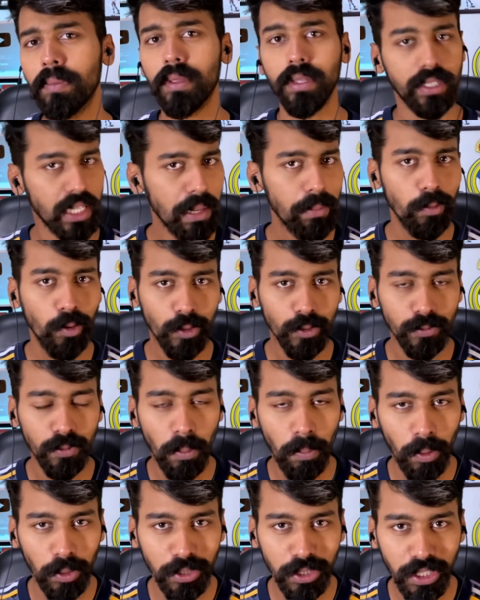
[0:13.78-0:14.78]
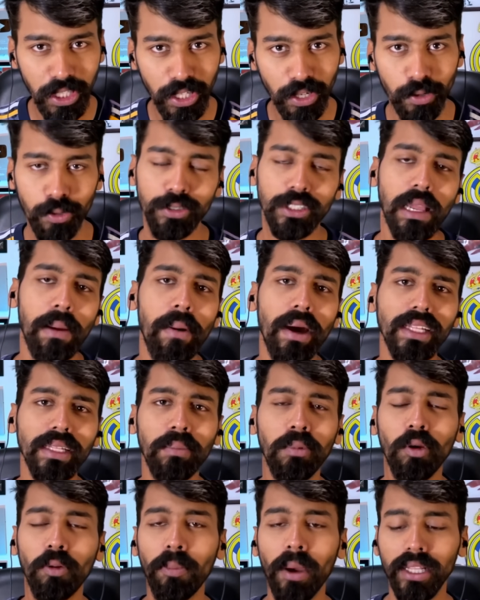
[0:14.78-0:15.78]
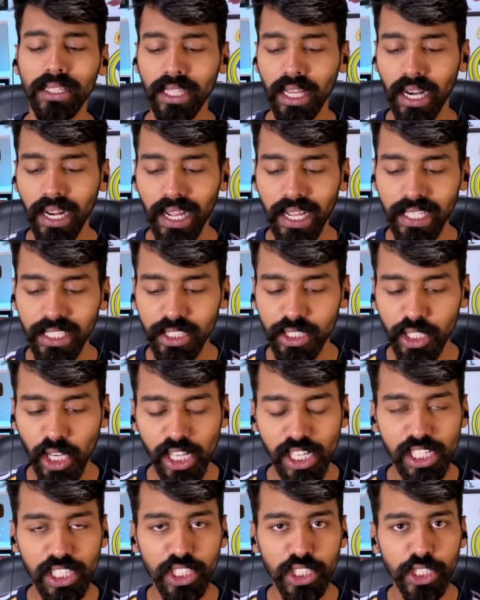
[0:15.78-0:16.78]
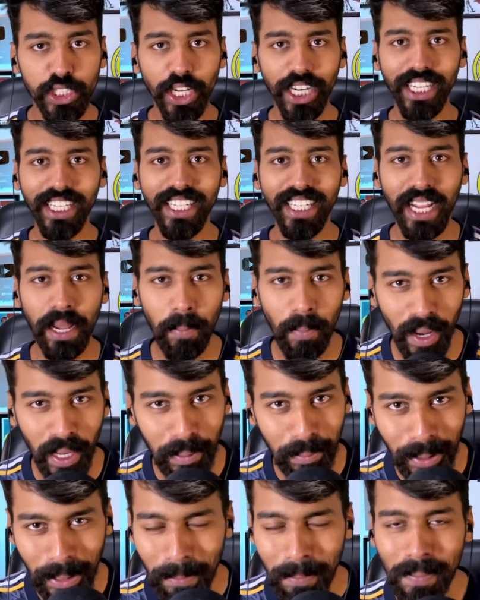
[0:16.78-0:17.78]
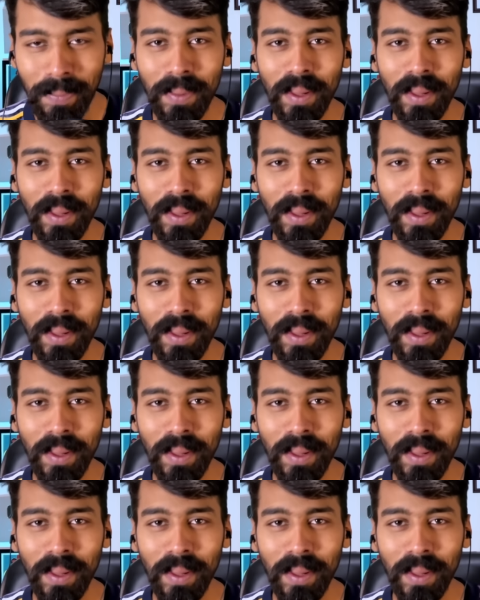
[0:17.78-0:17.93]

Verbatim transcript: सेम गोस फॉर पॉचिटिनो उसके बाद हम लोग बात करेंगे चल शिट के बारे में